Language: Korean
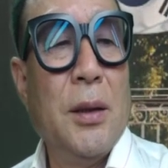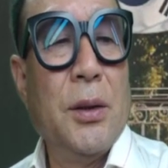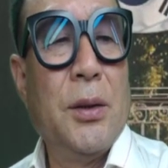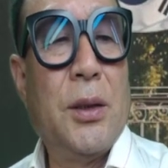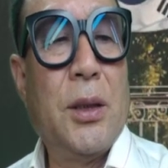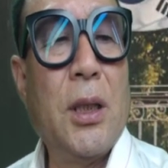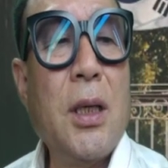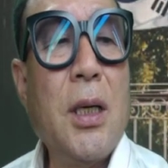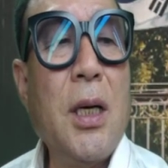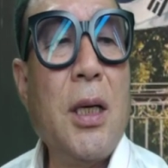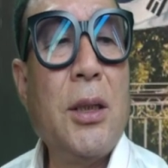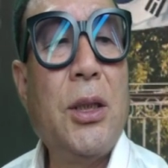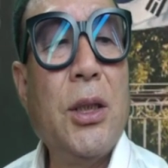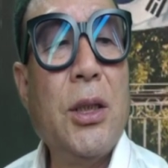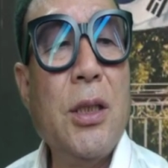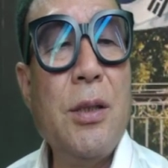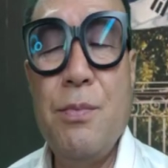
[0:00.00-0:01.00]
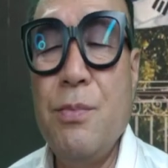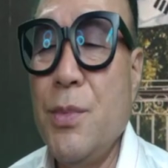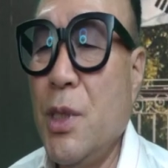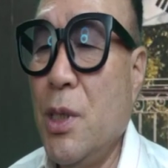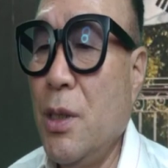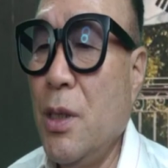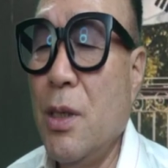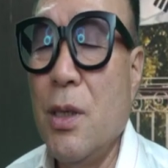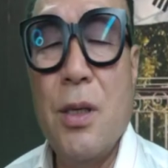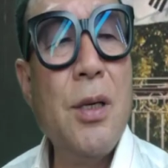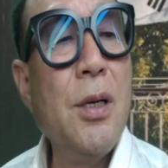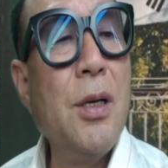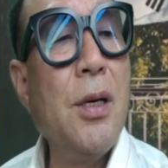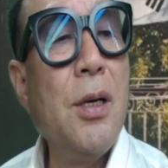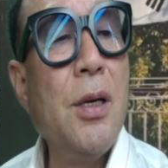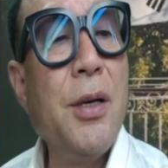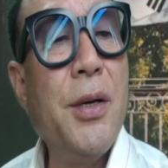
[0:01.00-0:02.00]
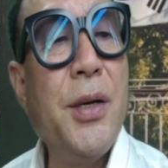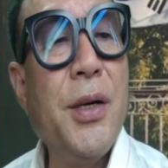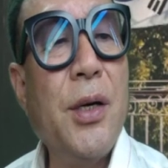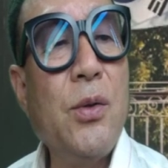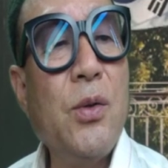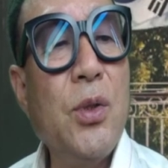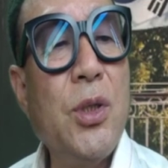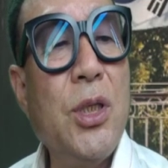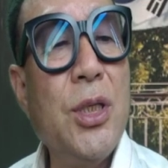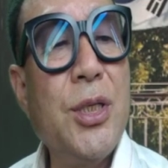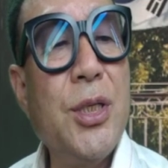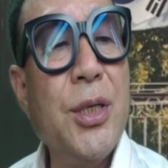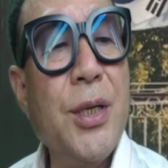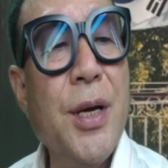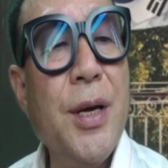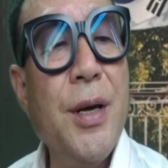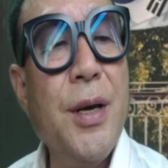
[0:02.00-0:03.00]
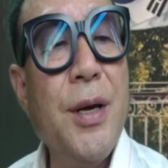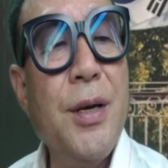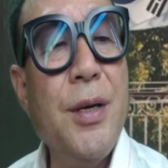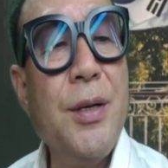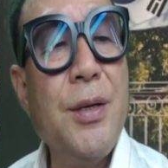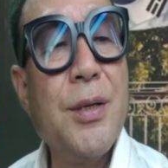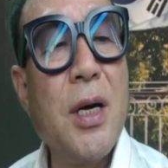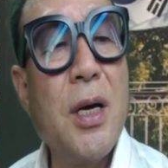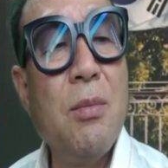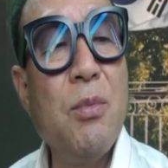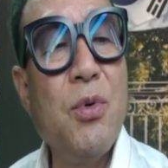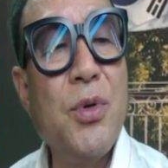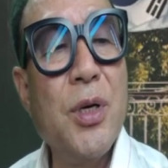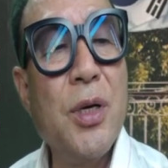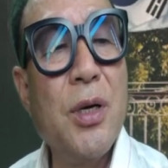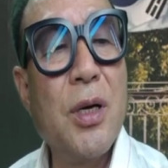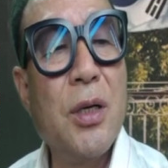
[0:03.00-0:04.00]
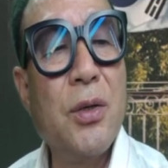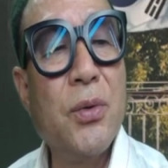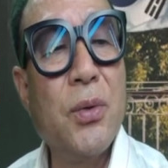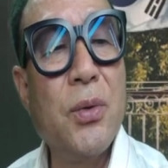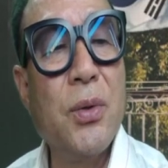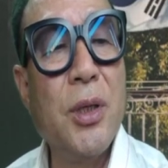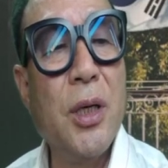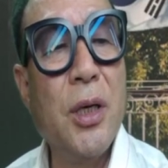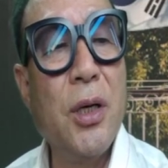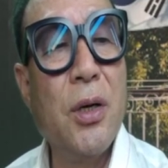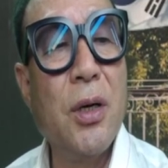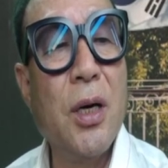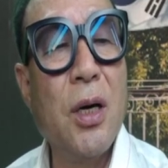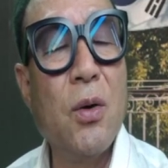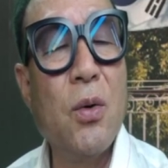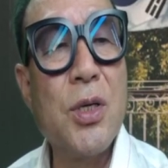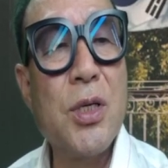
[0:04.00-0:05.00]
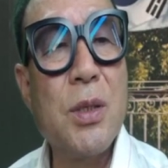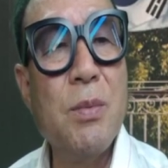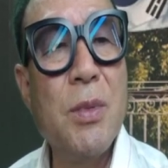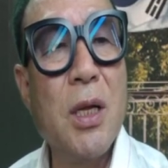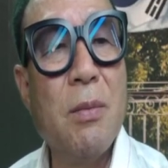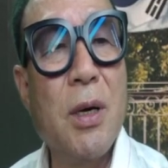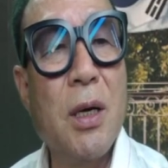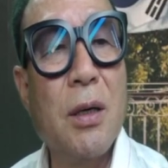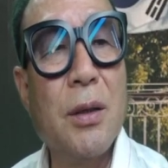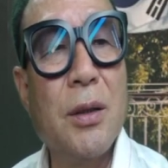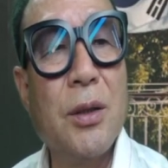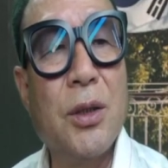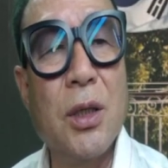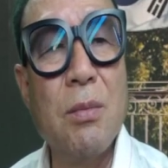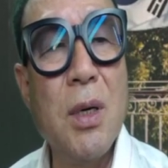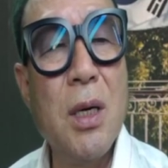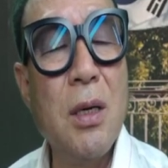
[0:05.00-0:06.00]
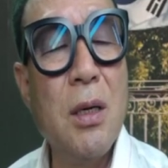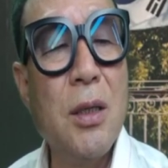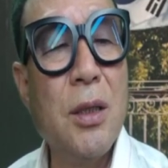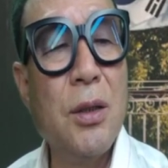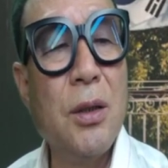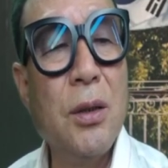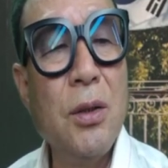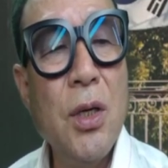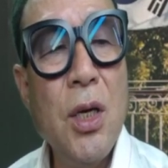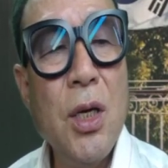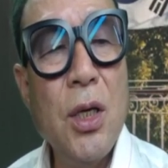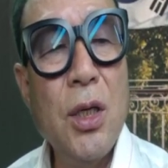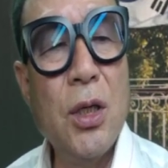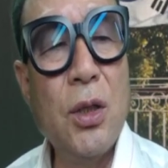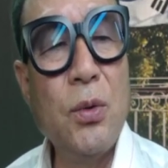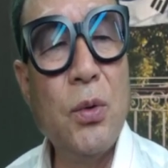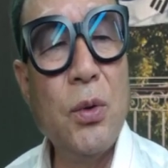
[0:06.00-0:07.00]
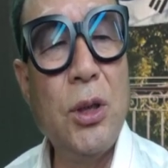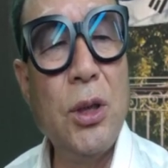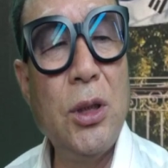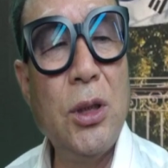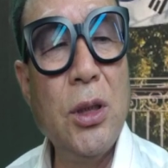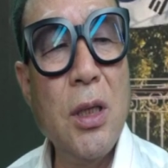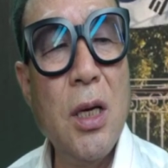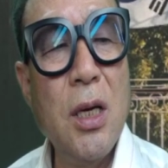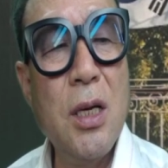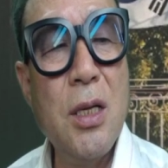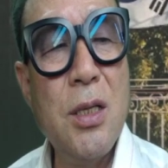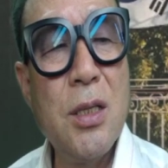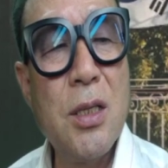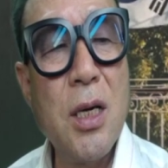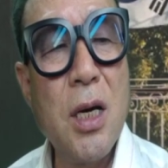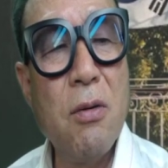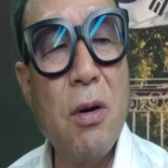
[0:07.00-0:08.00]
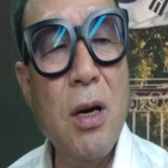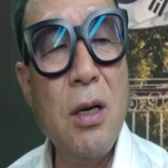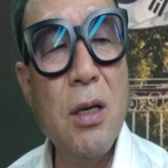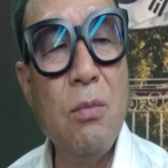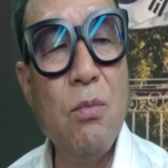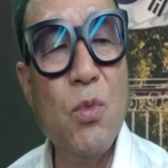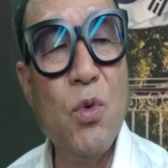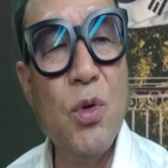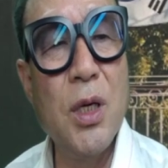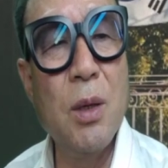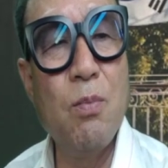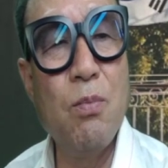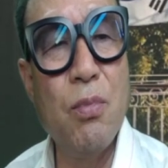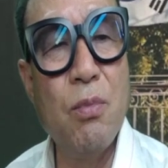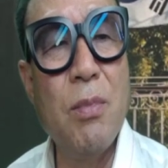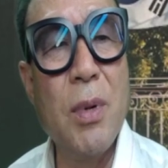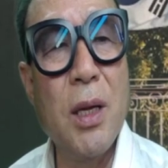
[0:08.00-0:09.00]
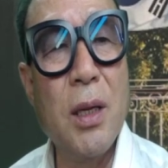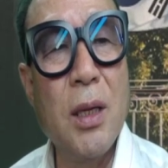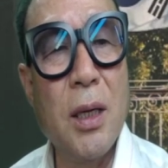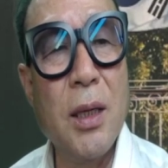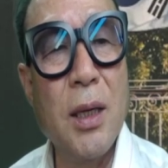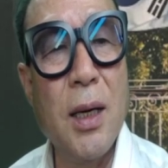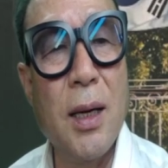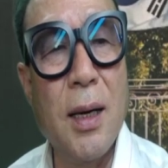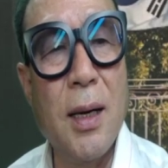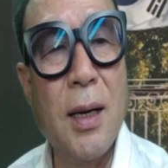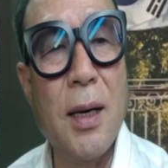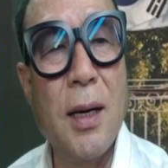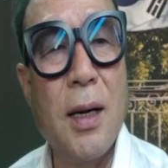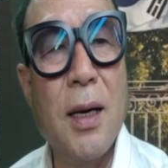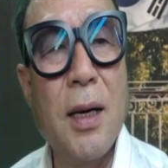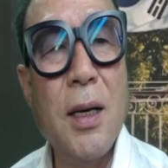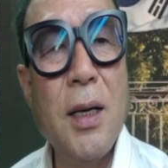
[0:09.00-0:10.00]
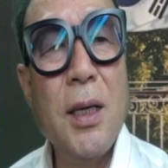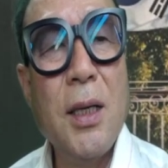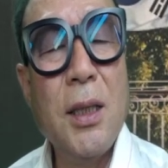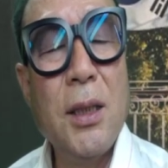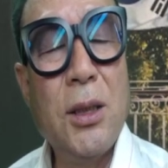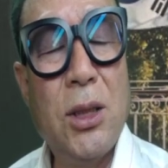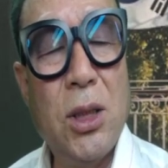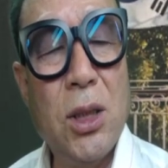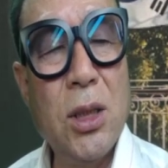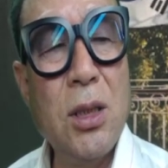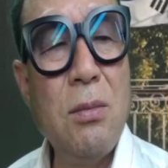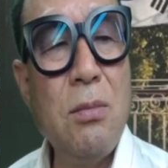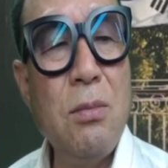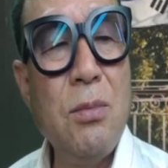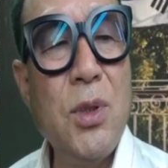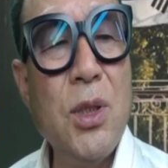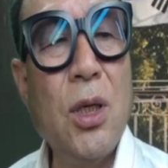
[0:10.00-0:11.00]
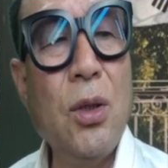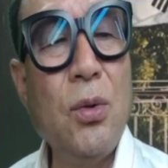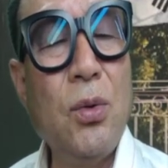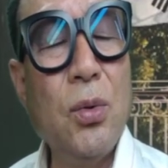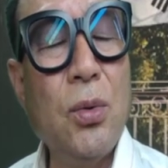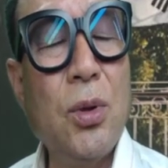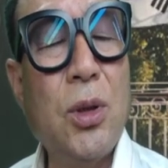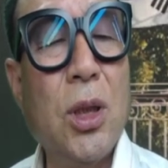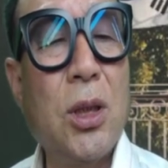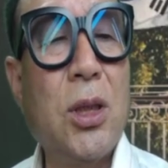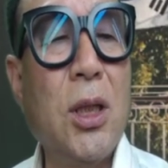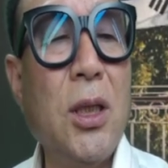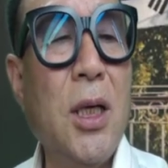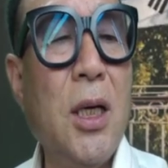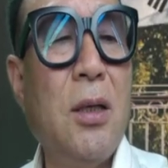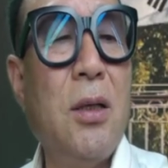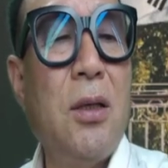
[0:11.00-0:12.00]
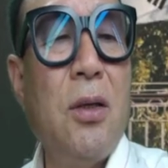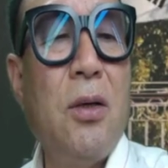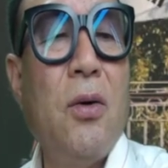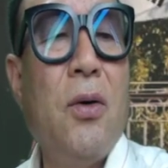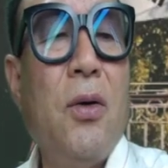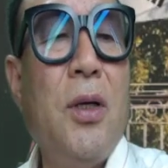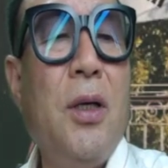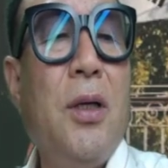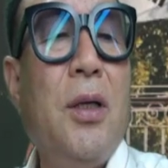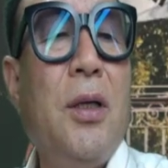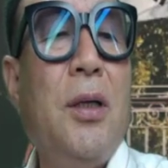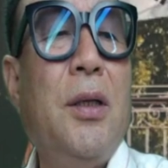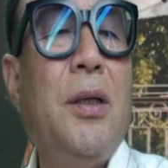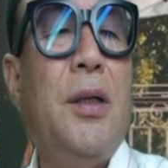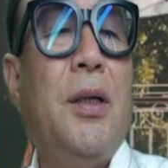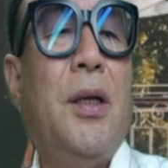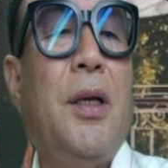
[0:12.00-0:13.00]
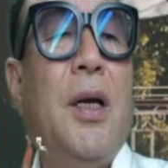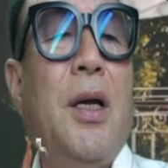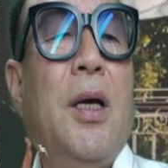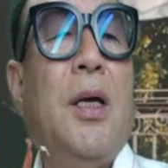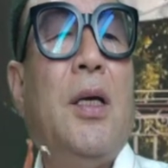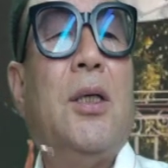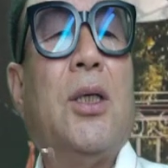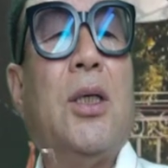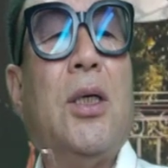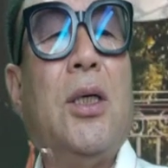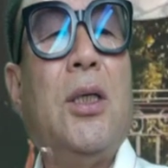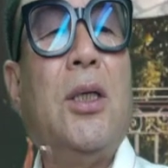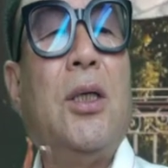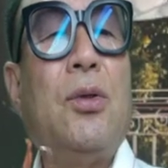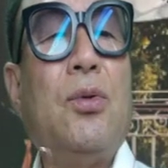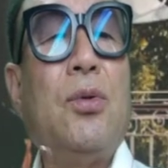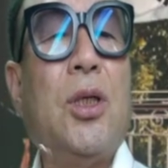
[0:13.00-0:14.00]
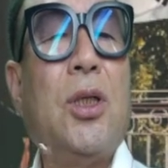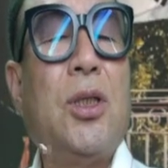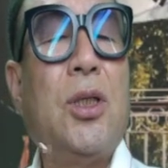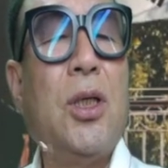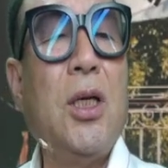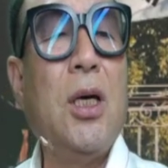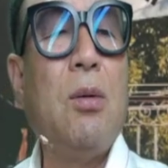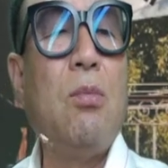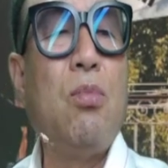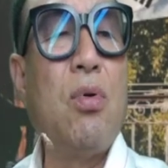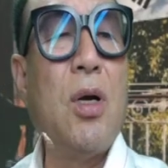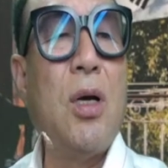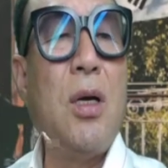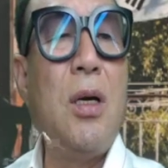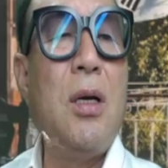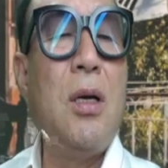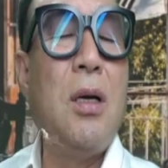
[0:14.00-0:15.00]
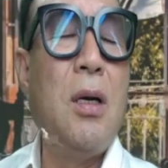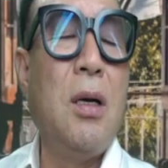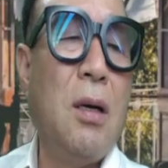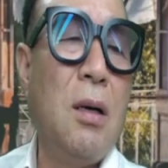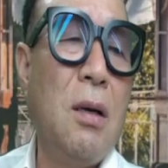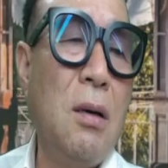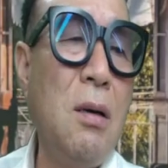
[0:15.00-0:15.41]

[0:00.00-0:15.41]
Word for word: 제가 지금 연일 영주시청의 인사 문제를 가지고 얘기를 하고 있습니다만 정말 영, 영주시청의 인사 관련 문제뿐만 아니라 지금 영주 서천에 흐르고 있는 저 영주 서천의 물을